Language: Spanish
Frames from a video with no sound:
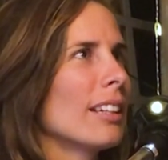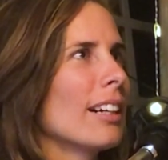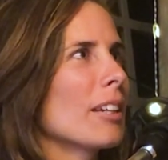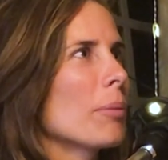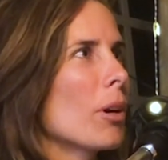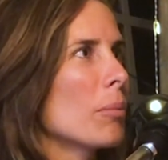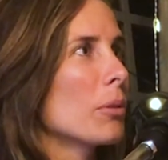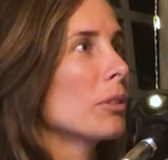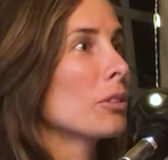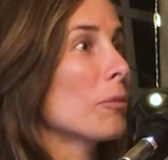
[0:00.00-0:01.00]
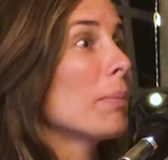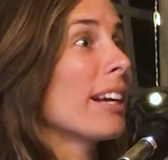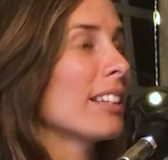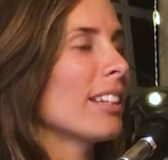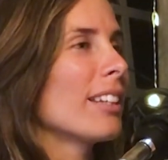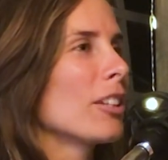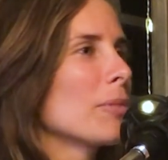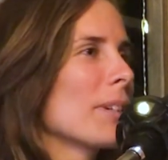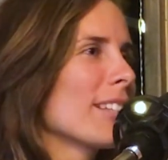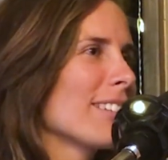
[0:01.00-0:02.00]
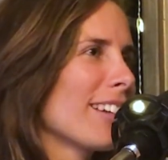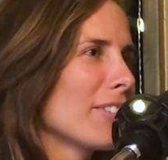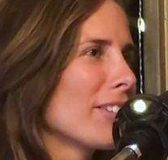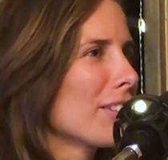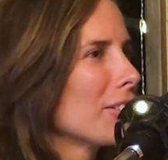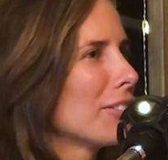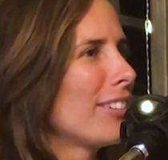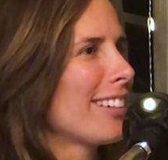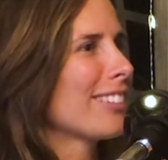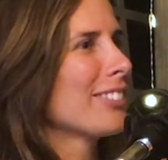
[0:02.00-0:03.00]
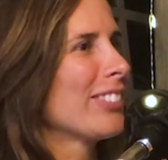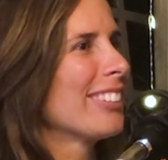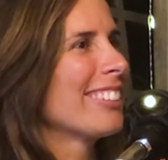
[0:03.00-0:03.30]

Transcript: a que podamos compartir y expresar y filosofar, como,